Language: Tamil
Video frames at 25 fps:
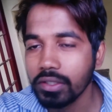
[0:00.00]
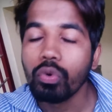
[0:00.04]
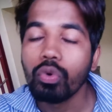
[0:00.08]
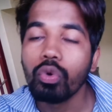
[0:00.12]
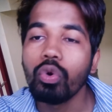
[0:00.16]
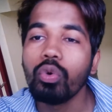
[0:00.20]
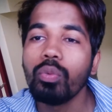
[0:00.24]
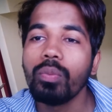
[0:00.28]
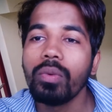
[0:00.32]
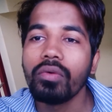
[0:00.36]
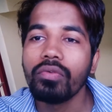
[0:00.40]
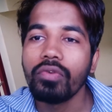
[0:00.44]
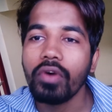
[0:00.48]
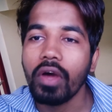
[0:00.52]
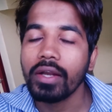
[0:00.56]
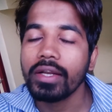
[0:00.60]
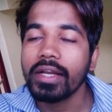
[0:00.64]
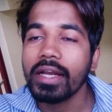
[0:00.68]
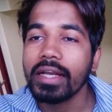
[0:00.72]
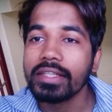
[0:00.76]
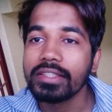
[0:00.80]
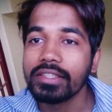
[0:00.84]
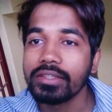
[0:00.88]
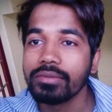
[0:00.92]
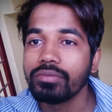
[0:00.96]
குரூப் ஆஃப்
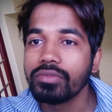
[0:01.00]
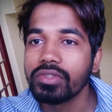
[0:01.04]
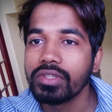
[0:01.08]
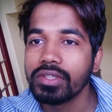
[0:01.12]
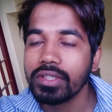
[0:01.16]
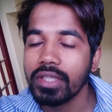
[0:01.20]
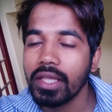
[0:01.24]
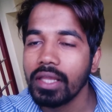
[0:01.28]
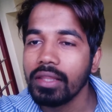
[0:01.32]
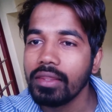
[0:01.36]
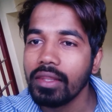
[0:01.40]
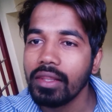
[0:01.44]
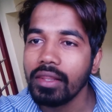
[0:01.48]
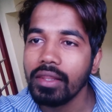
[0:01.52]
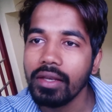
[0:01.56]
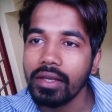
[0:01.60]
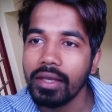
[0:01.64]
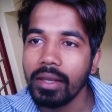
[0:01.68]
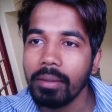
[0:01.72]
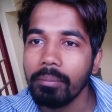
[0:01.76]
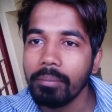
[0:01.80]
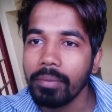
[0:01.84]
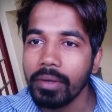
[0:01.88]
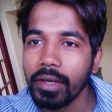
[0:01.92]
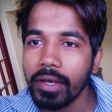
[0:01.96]
ஆர்கானிசம்ஸ் சேர்ந்தது
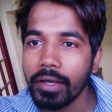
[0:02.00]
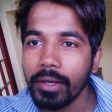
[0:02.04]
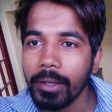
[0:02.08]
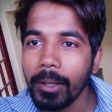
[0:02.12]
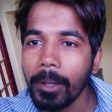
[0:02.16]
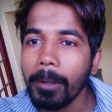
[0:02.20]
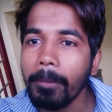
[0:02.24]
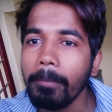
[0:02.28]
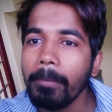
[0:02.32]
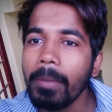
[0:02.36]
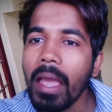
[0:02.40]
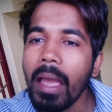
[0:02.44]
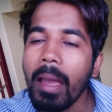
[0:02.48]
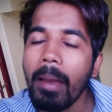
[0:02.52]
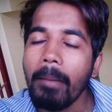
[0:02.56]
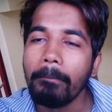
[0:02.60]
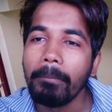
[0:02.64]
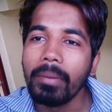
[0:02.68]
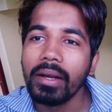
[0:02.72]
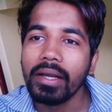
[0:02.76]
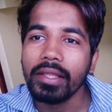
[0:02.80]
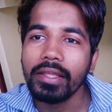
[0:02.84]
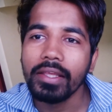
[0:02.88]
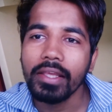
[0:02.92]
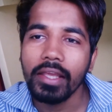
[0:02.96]
டெம்ப்ளேட்டு
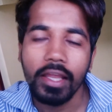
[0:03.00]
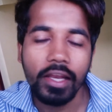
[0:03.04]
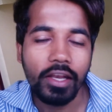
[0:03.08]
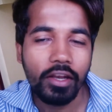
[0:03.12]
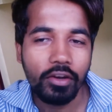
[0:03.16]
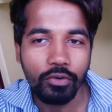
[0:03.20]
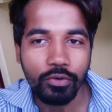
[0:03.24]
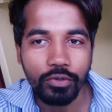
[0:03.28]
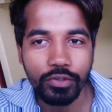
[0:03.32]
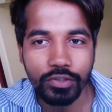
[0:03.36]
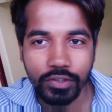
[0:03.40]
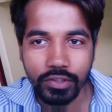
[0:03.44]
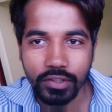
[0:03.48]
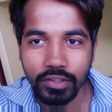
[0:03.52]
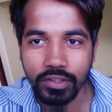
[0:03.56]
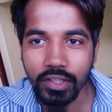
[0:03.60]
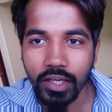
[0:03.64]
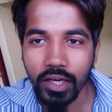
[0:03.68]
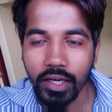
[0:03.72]
பட் இங்கே என்ன ட்விஸ்ட்டுன்னு